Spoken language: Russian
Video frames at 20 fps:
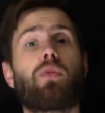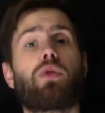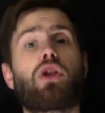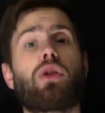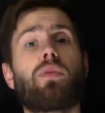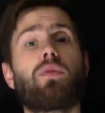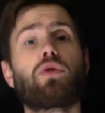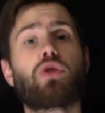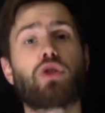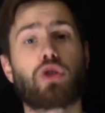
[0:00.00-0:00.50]

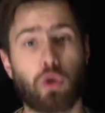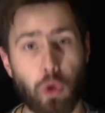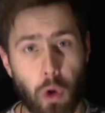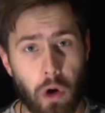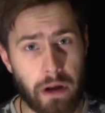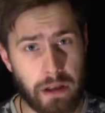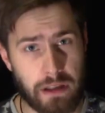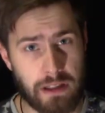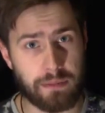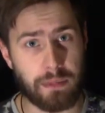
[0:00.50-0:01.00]
почему
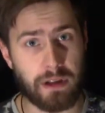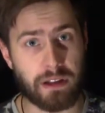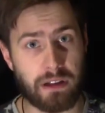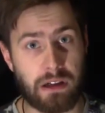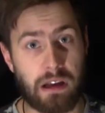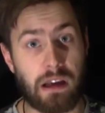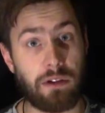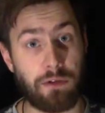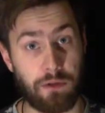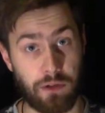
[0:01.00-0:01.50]
стоит
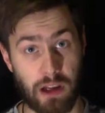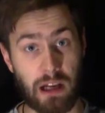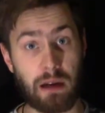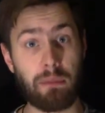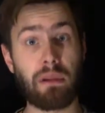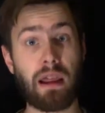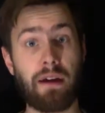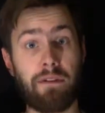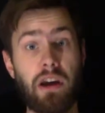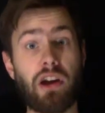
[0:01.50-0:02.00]
смотреть
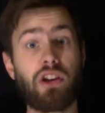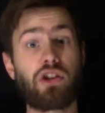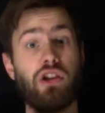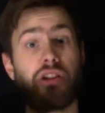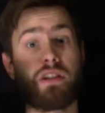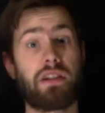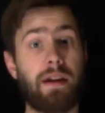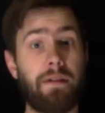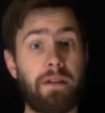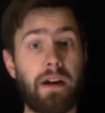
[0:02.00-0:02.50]
фильм
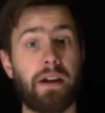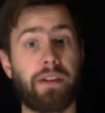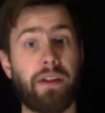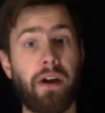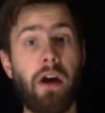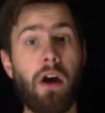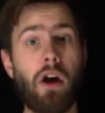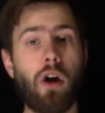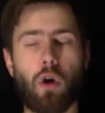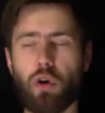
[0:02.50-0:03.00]
«Новейший завет».